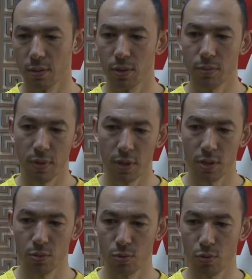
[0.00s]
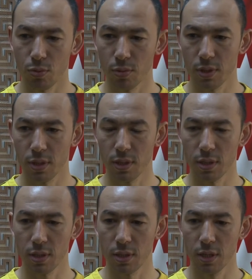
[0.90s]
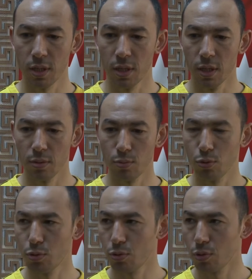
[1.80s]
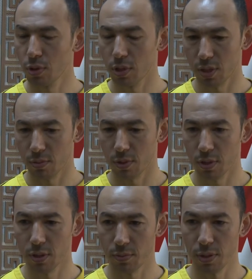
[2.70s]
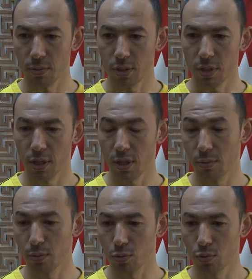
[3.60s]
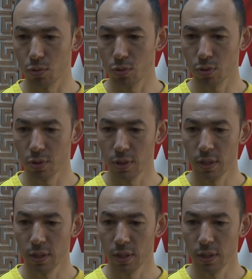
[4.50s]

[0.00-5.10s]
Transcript: tabii ki Malatya Spor formasıyla da bu gururu yaşamak benim için ayrı bir mutluluk.